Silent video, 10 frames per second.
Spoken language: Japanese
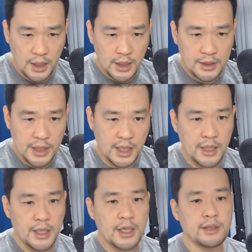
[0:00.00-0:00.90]
で、
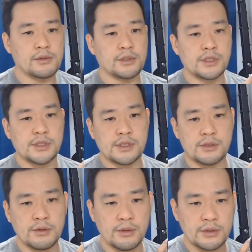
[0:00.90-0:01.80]
えっと、
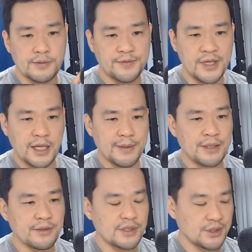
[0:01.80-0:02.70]
そのフレーバー
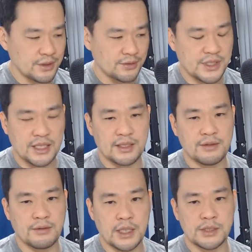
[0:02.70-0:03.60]
の強さっていうのは、